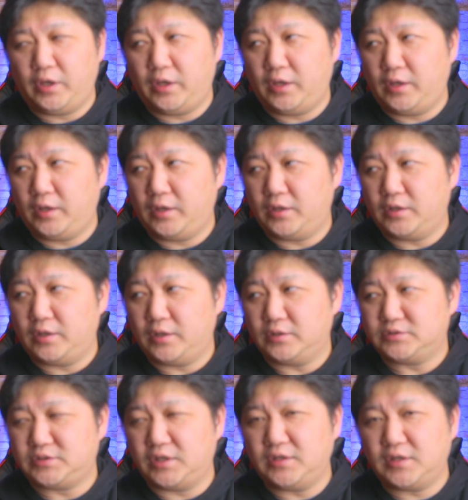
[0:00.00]

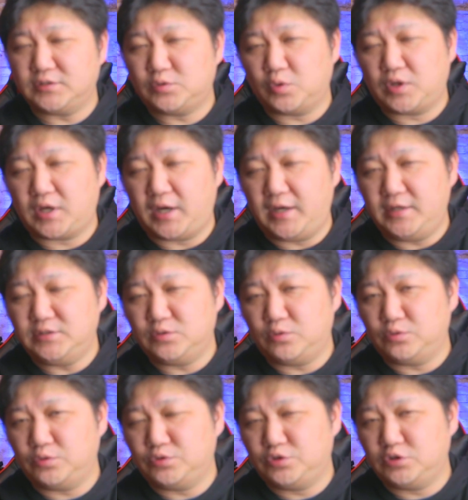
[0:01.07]
えー、全画素解
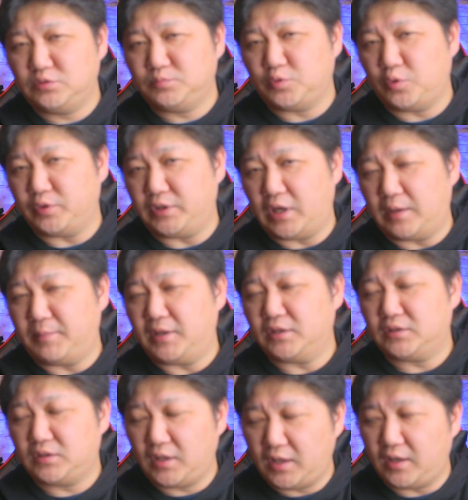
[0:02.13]
像度ズームをや
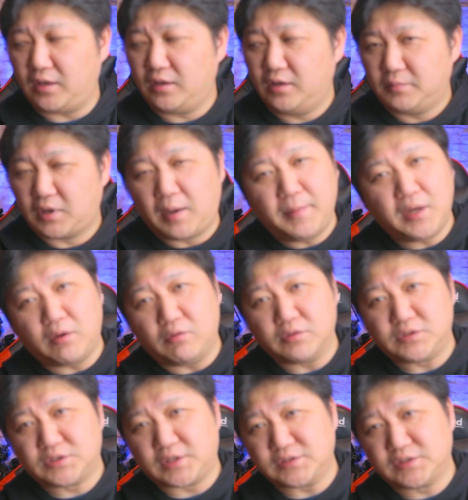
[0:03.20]
めて、カメラ
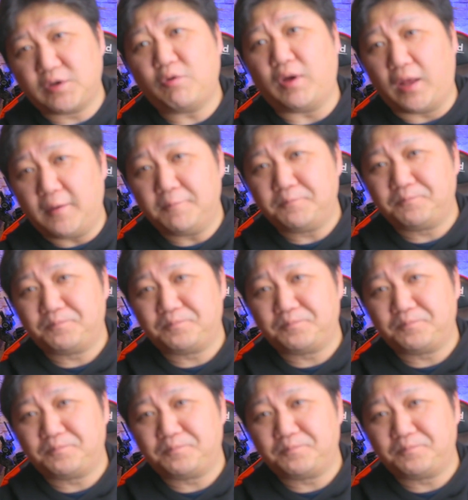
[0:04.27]
を近づけようかな。